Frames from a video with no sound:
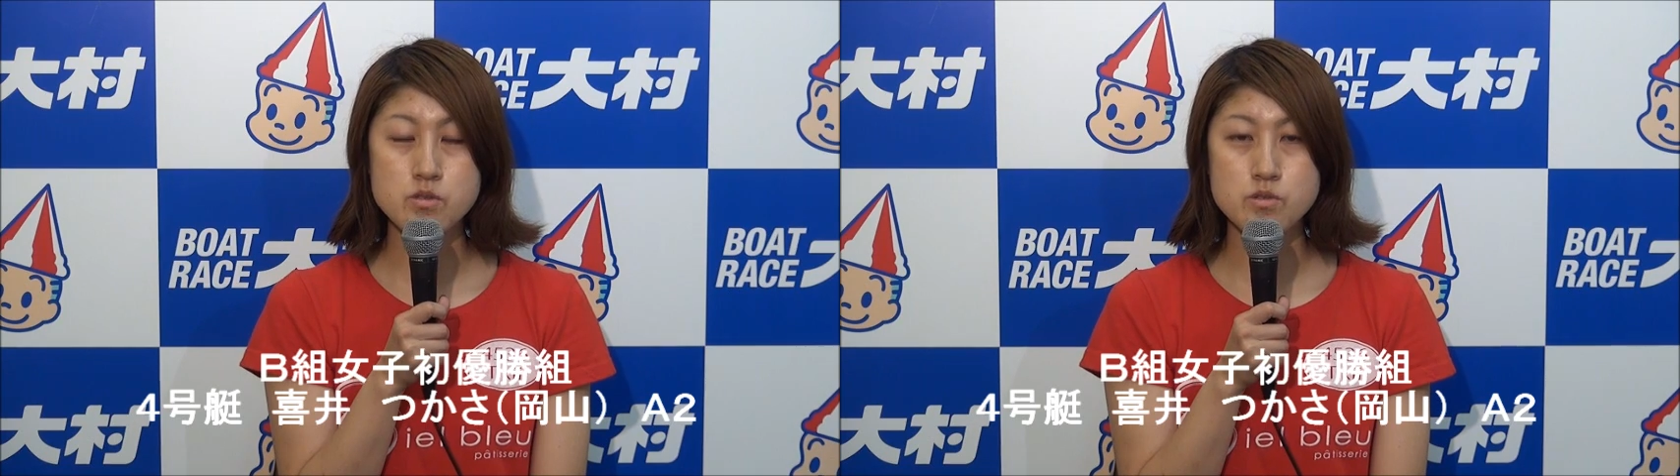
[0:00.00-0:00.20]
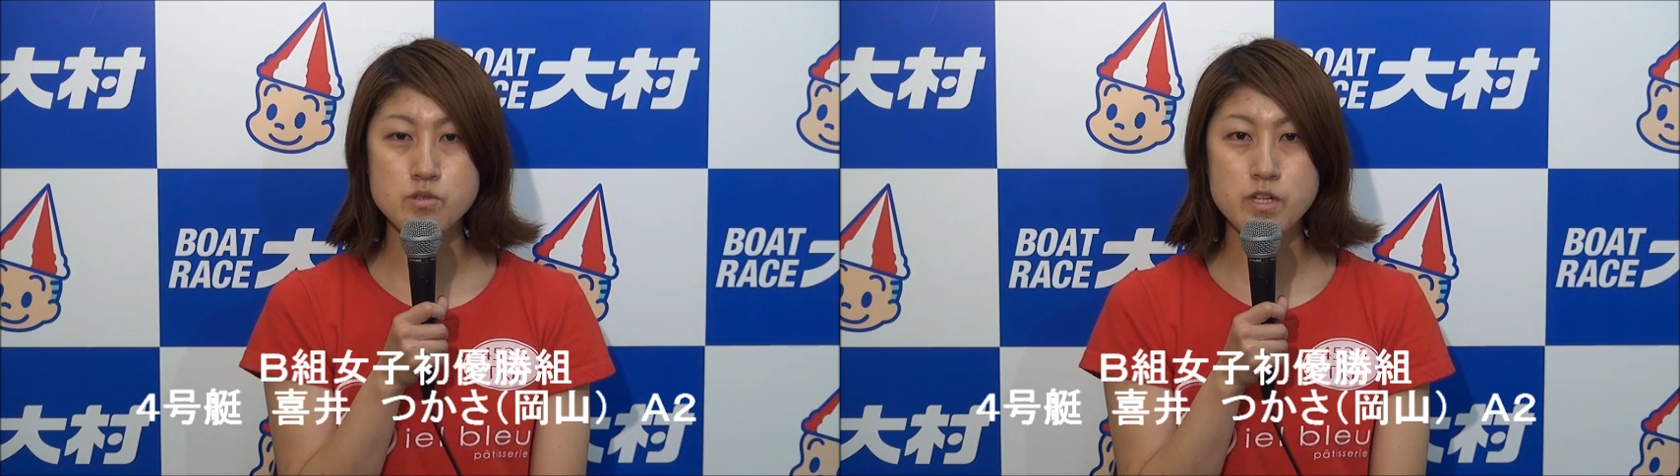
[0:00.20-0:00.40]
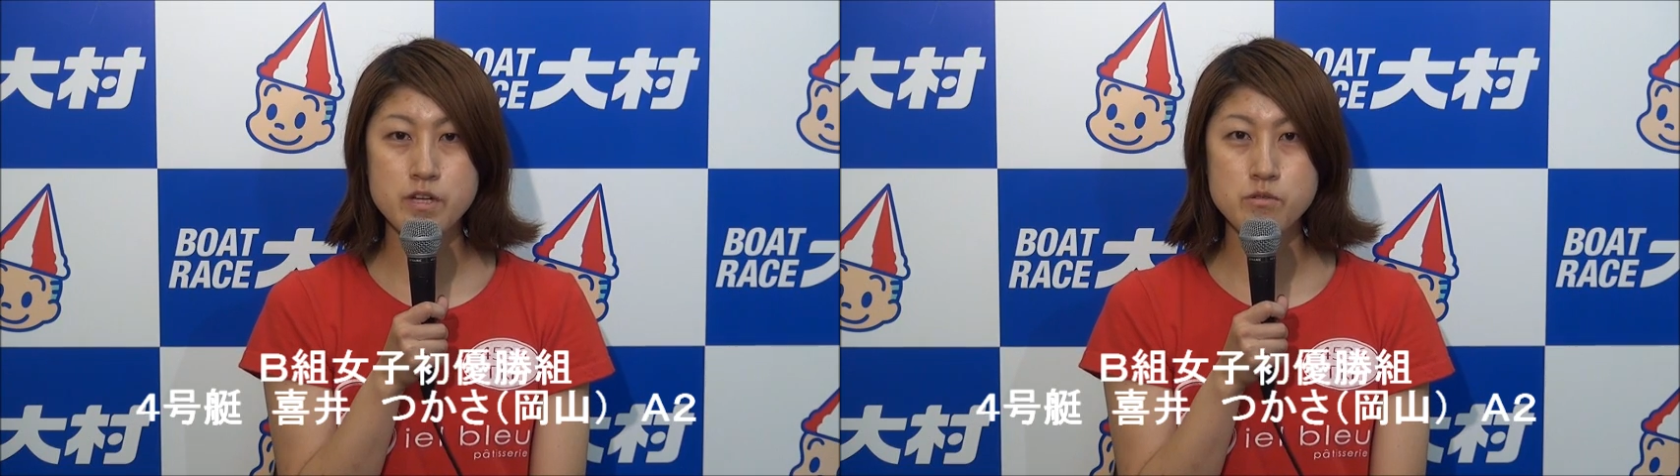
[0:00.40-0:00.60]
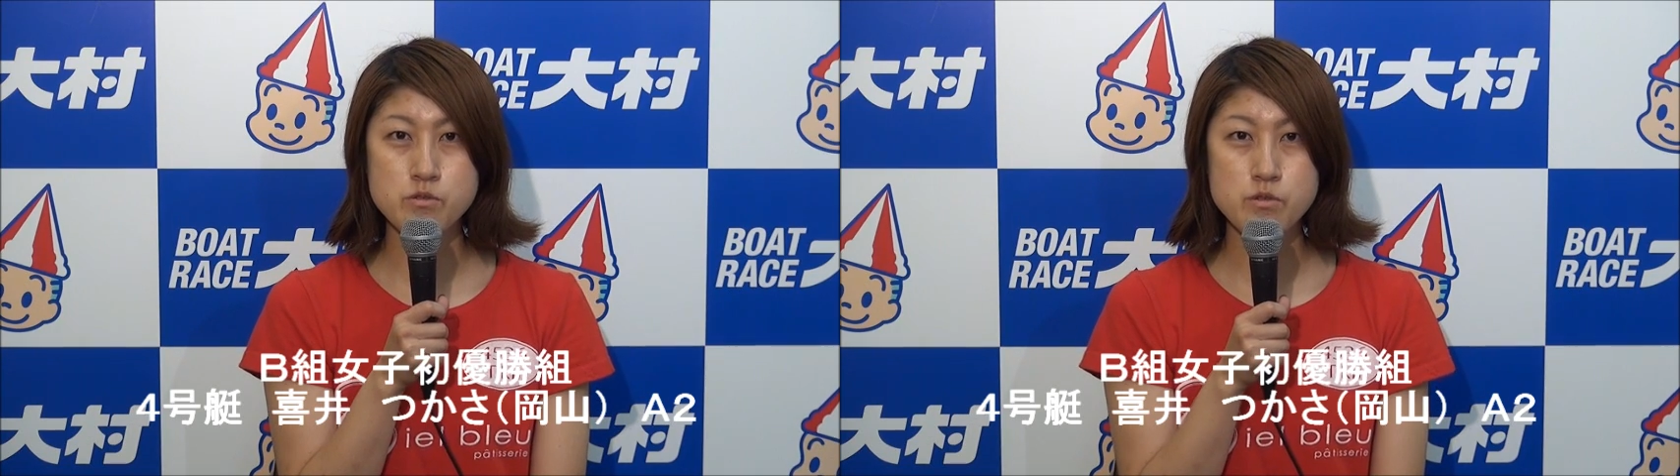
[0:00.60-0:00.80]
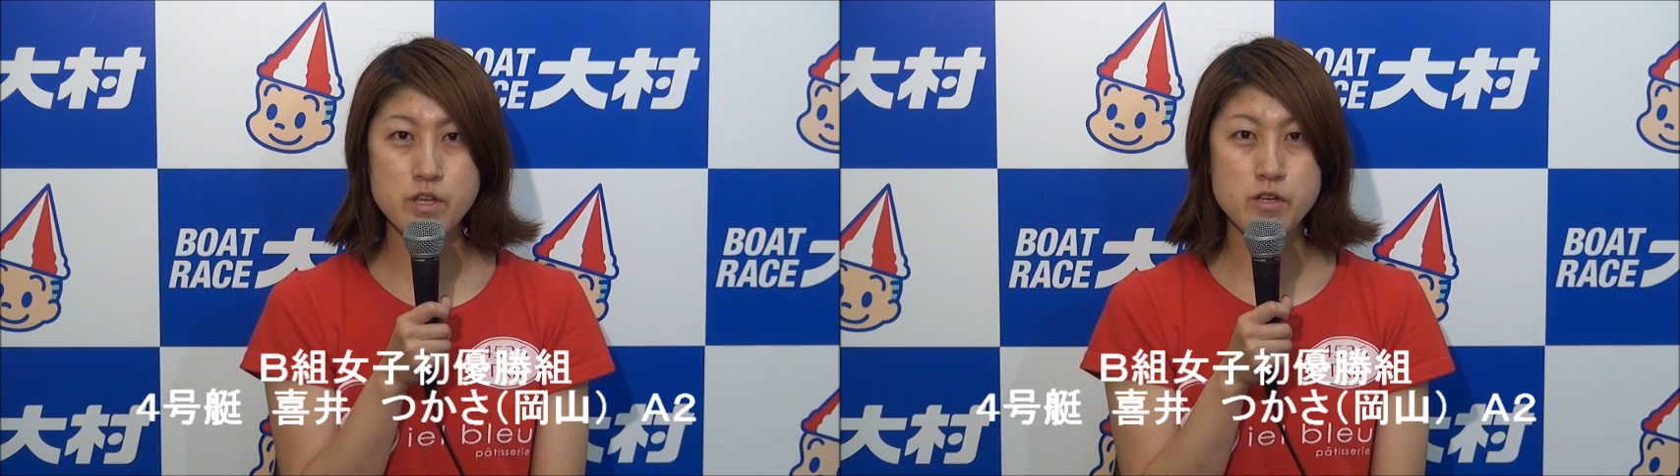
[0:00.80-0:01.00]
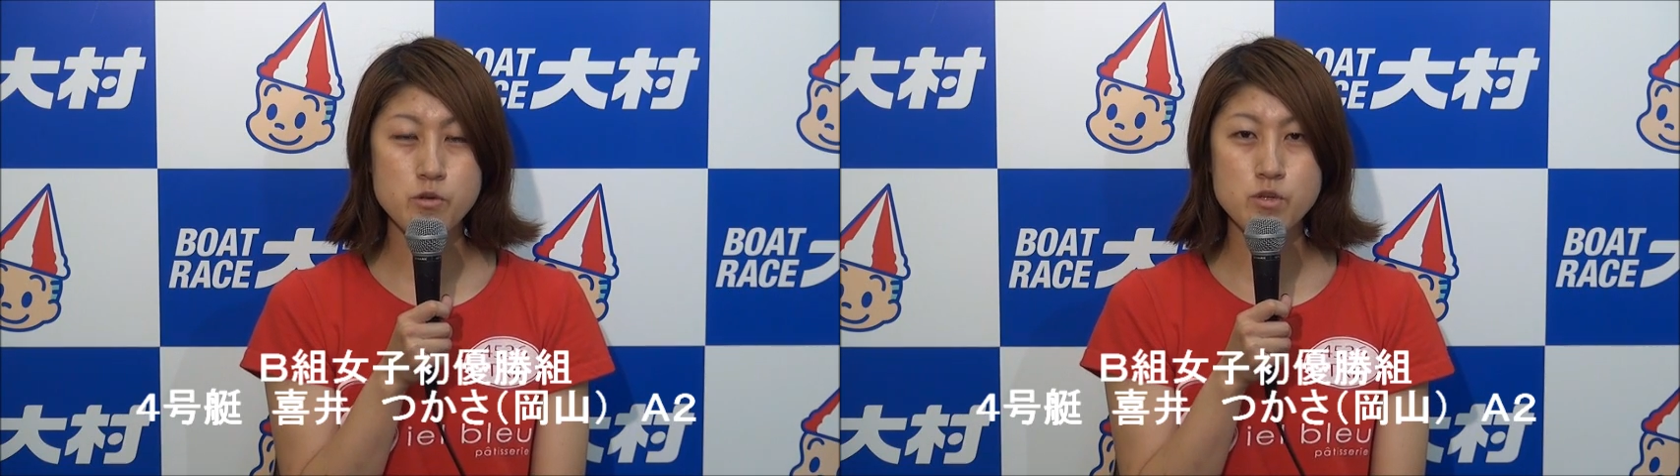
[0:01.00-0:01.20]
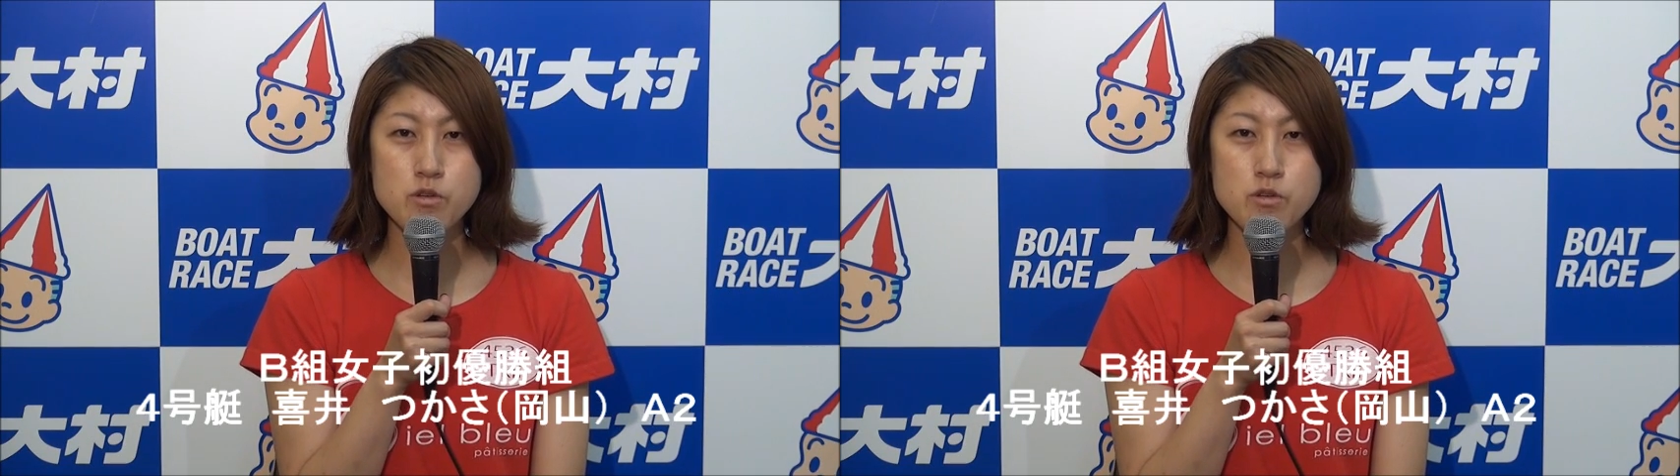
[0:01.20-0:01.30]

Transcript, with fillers: ちょっと台風の影響